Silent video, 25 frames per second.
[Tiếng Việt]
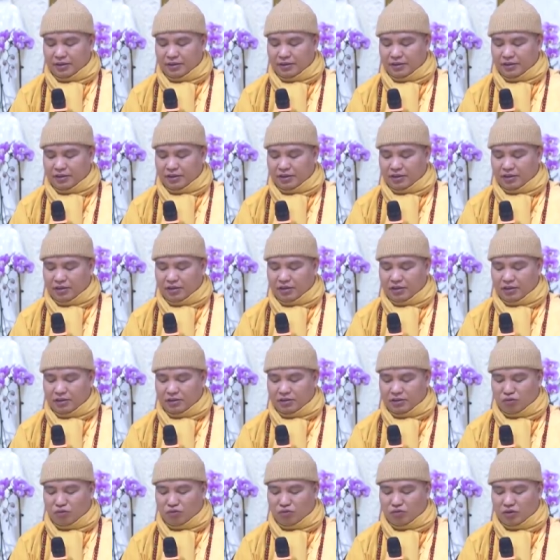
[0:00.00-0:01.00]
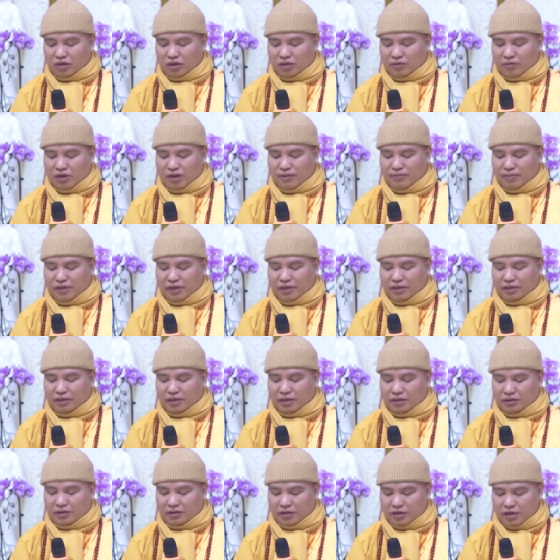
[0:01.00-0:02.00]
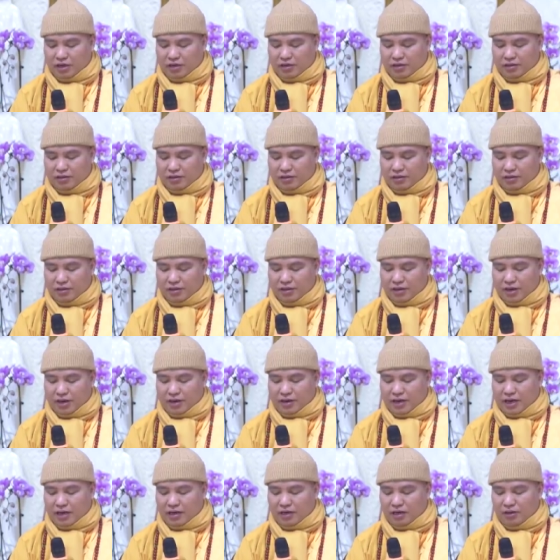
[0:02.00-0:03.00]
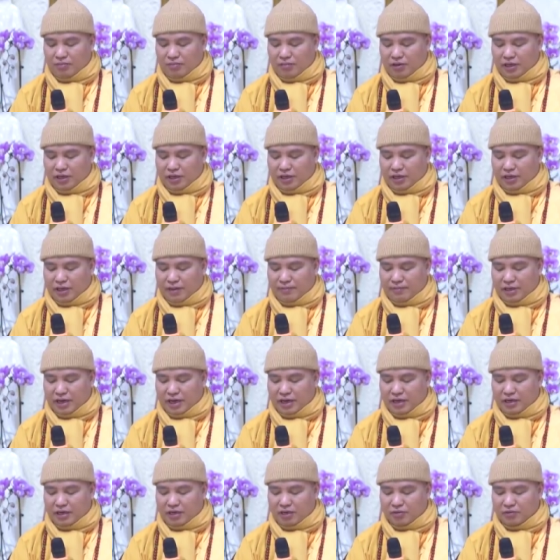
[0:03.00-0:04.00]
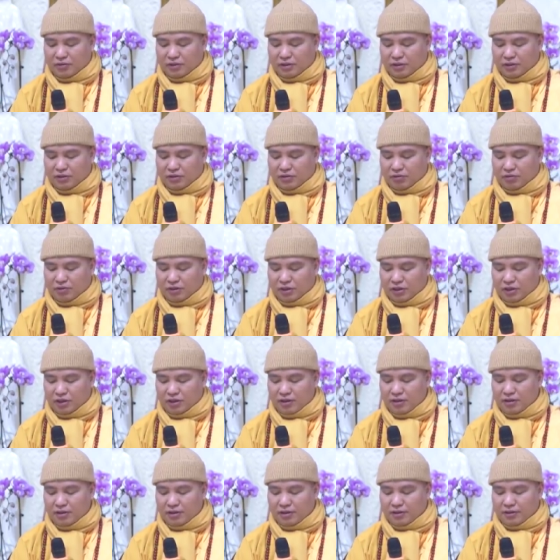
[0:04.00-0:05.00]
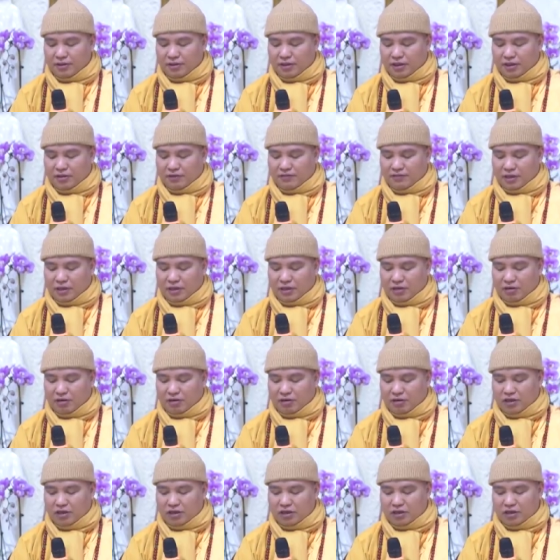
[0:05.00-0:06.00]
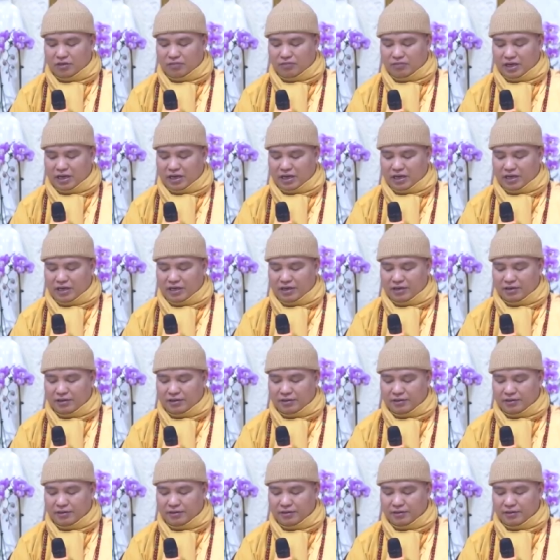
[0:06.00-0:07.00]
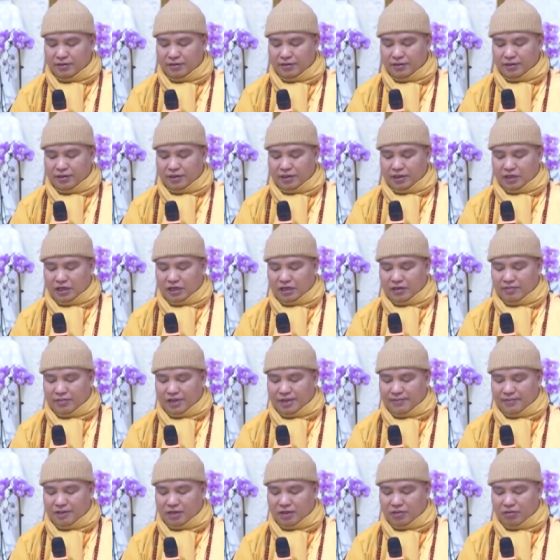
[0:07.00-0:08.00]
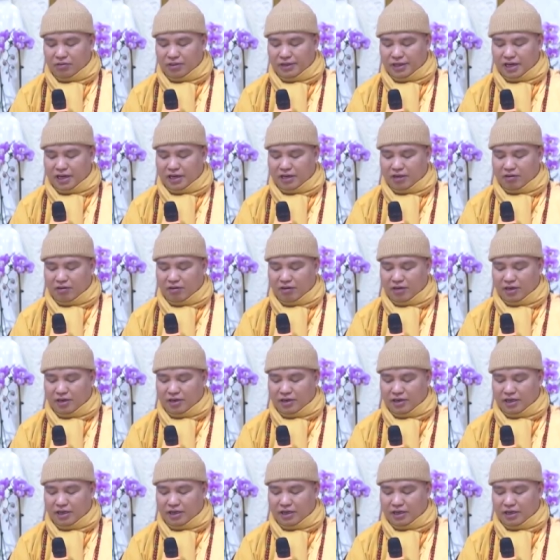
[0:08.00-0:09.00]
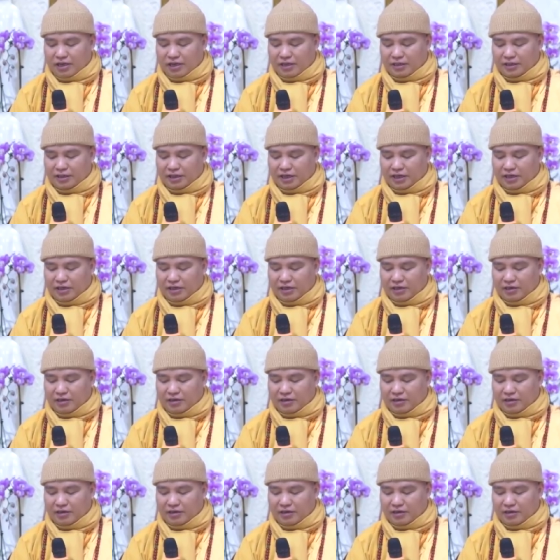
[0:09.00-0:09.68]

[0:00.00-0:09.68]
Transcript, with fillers: Chứa nước dùng à, bơm lên tầng thượng Đã hơn 10 năm nay không sử dụng nữa Nhưng vẫn có nước trong bể à, Bếp nấu nhà con để trên